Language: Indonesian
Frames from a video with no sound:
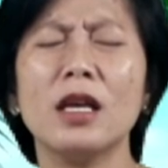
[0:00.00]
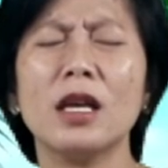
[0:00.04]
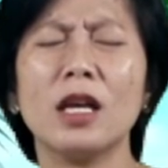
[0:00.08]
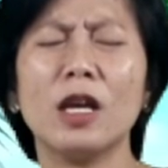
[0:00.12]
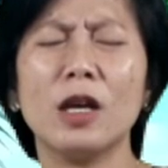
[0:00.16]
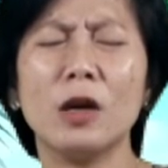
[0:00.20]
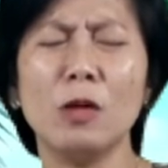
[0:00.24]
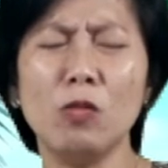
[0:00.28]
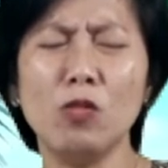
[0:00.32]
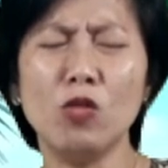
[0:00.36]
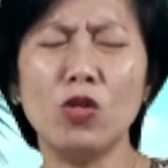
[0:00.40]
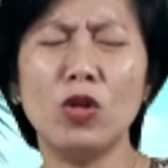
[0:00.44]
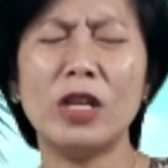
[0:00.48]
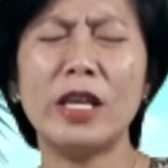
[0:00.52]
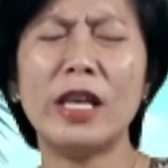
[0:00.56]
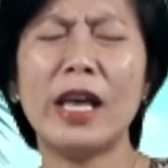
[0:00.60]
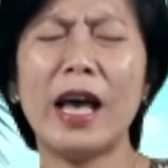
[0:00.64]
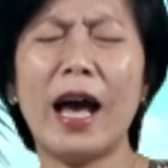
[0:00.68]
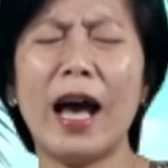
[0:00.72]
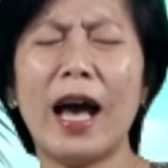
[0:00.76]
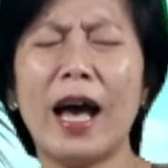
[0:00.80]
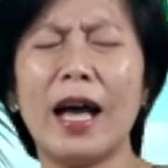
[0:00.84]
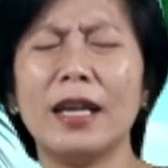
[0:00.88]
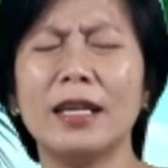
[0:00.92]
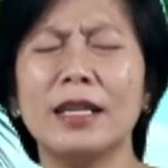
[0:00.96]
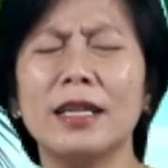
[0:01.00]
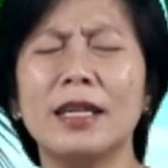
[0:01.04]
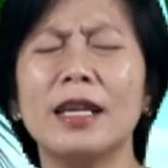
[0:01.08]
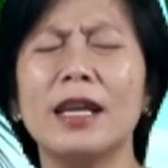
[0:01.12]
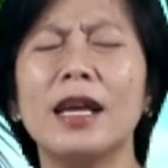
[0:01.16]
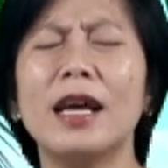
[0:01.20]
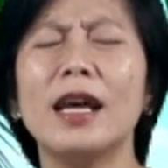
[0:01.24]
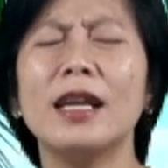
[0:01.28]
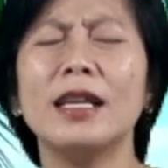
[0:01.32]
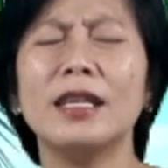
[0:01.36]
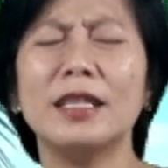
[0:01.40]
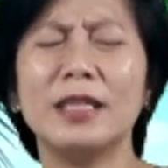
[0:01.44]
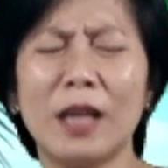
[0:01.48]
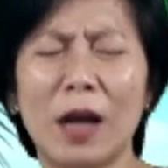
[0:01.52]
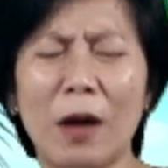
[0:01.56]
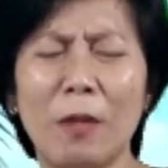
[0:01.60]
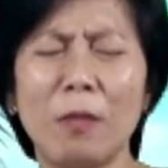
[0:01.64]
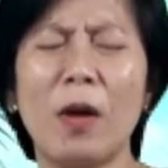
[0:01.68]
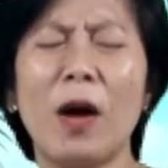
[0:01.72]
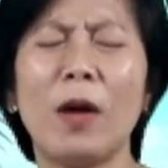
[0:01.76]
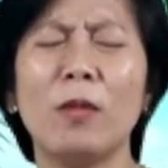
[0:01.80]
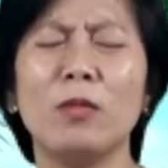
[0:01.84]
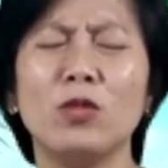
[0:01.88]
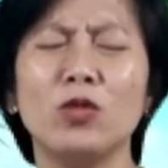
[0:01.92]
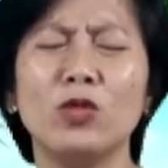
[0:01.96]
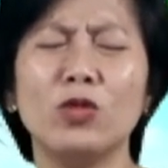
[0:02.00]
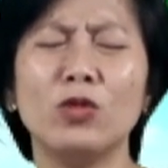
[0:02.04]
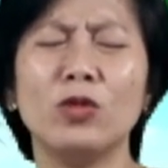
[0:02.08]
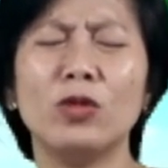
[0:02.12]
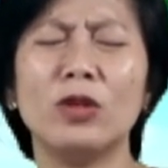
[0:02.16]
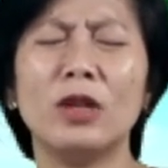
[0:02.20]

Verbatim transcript: kemuliaan namamu.